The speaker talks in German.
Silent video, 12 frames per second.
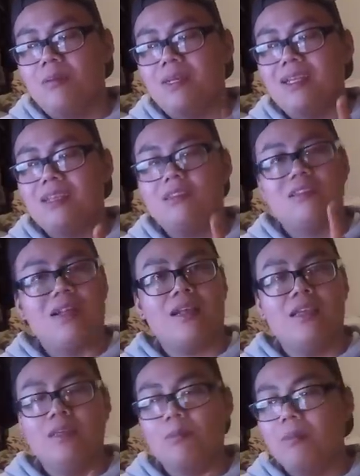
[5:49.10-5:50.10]
mein erstes
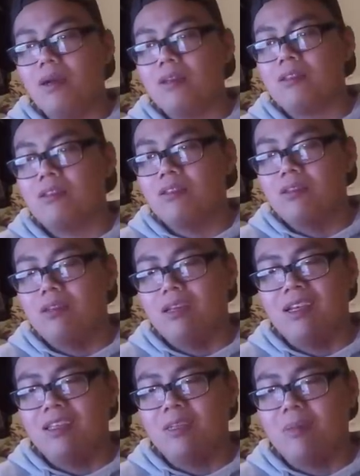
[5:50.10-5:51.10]
Lucky Max,
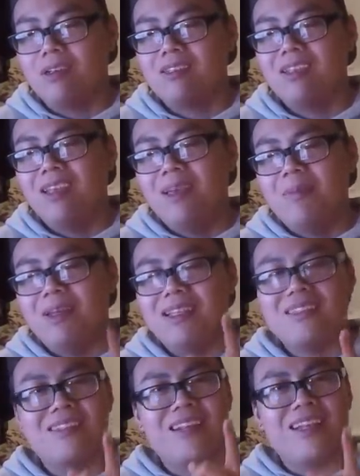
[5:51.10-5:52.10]
äh nicht Max, mein
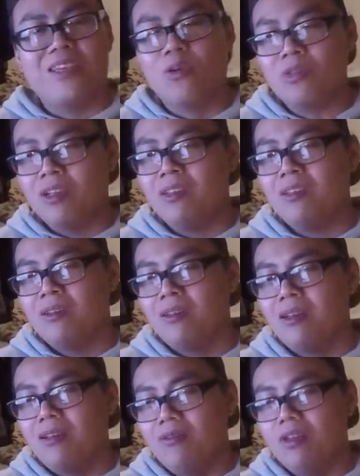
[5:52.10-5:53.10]
erstes Lucky 100,
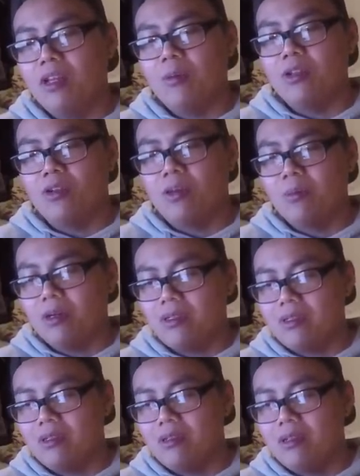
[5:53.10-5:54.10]
wird aber noch gemaxt.